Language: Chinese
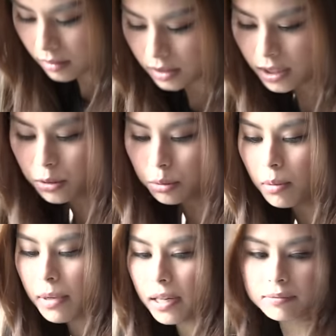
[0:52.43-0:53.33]
不一样。
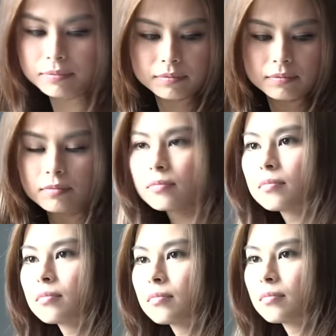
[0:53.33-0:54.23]

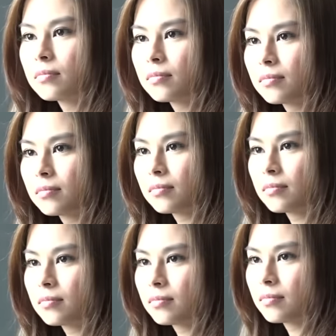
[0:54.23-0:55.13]
就在这
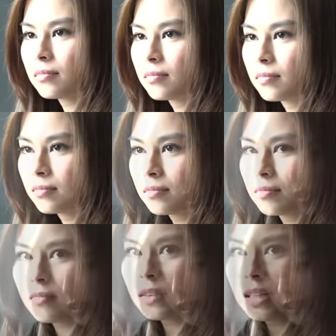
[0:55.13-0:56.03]
整个过程，我不
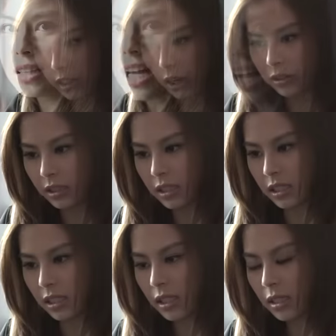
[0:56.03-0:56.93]
停的在找自
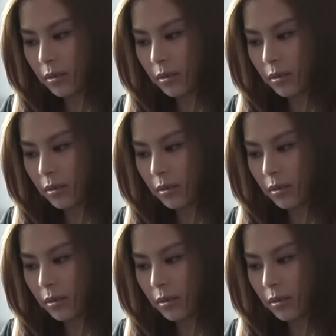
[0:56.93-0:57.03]
己。